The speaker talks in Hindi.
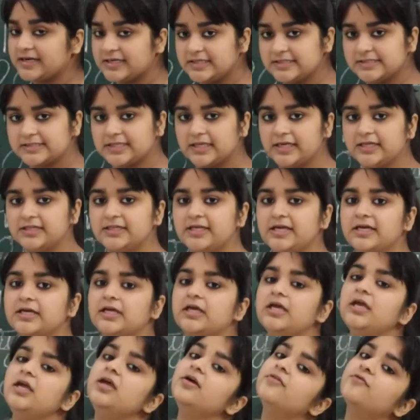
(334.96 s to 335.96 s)
प्रैक्टिस के लिए
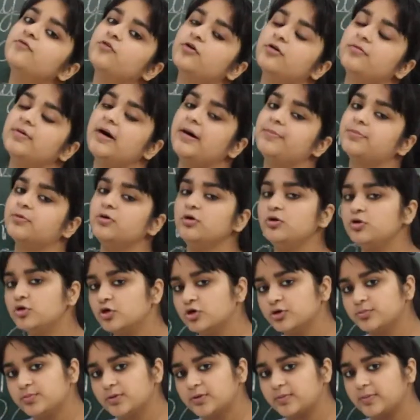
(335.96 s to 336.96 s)
देंगी वो अब आपको
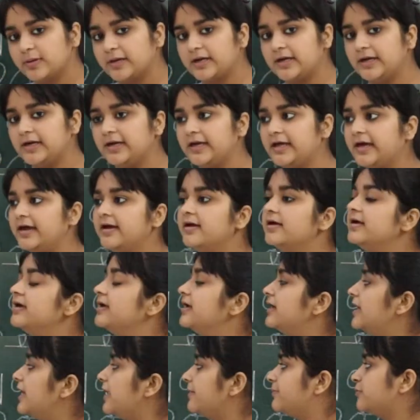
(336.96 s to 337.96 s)
नोटबुक में करना है
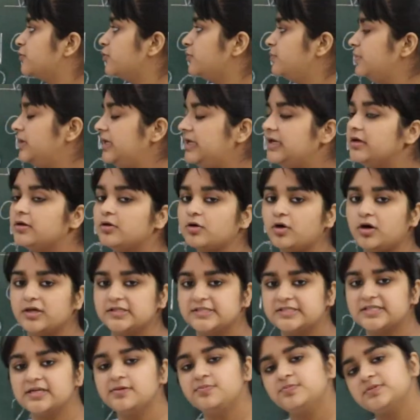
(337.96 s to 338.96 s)
आपको मेन
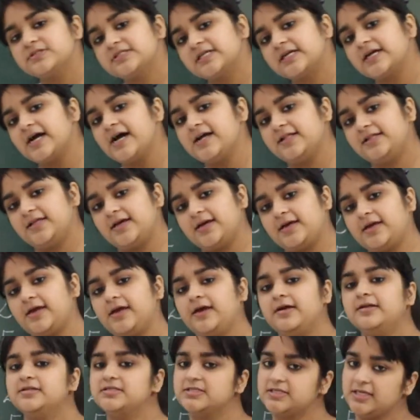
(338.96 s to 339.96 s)
कॉन्सेप्ट सिखा दिया
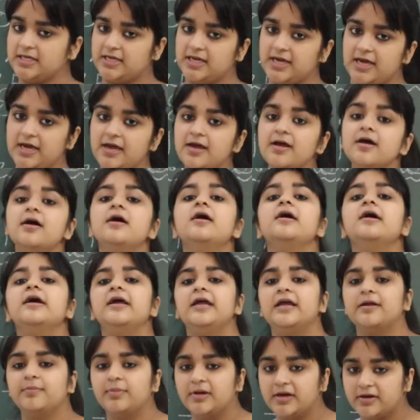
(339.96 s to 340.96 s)
गया है ठीक है
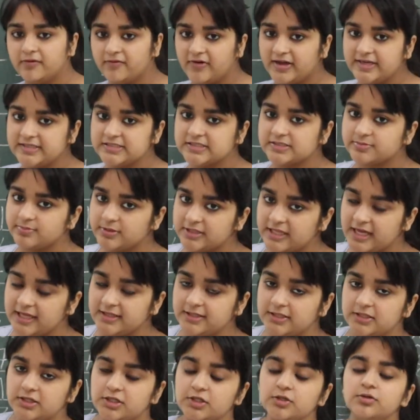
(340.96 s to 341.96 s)
एक बार रिवाइज
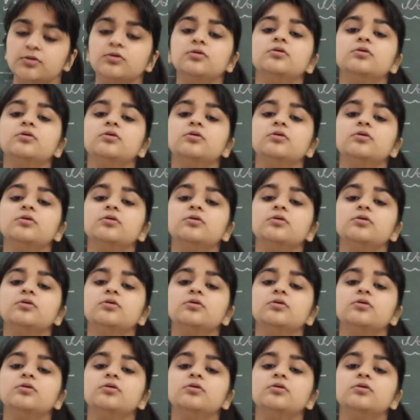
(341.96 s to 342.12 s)
बता देती